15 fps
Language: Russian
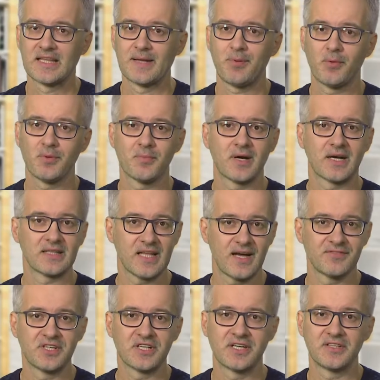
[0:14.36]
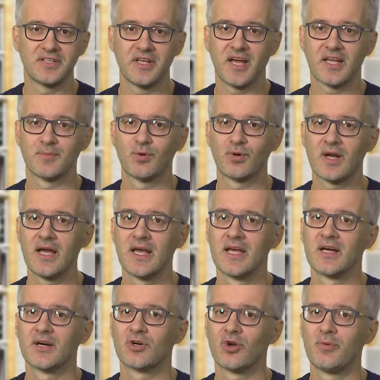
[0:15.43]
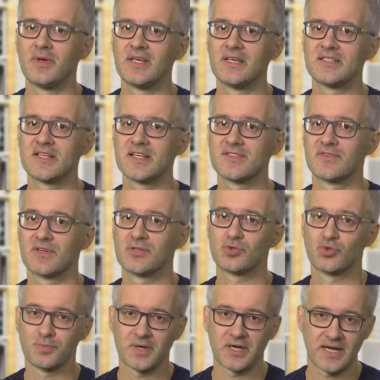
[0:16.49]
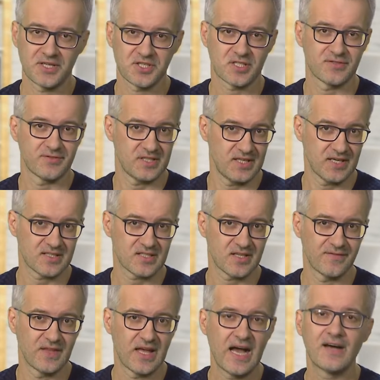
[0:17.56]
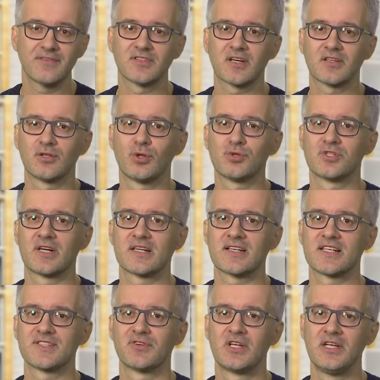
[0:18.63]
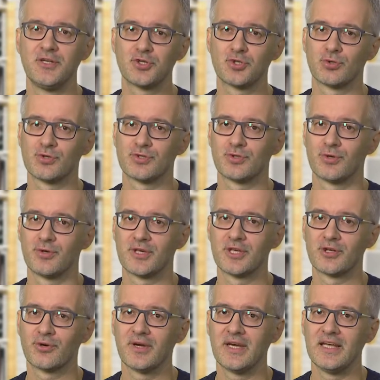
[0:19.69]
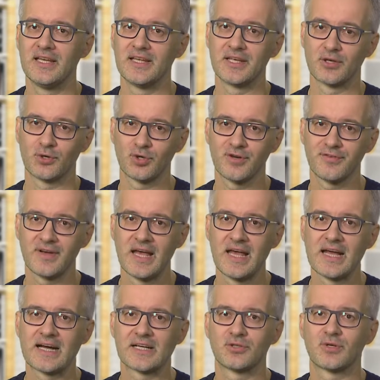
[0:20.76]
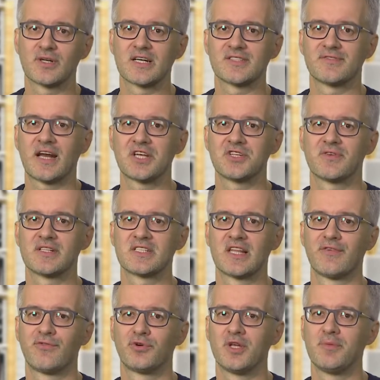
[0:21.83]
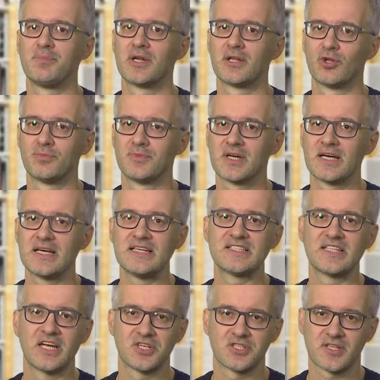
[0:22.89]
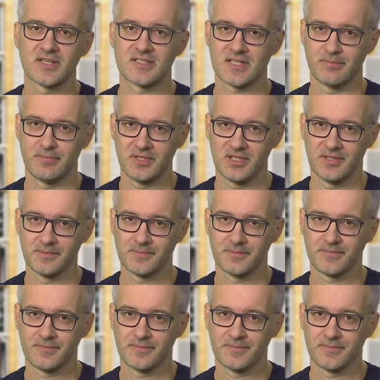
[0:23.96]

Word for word: Напомним, главный критерий отбора, кроме, естественно, суперкачества текста, автор должен рассказывать личную историю героя или героев, которая разворачивается на фоне переломных исторических событий.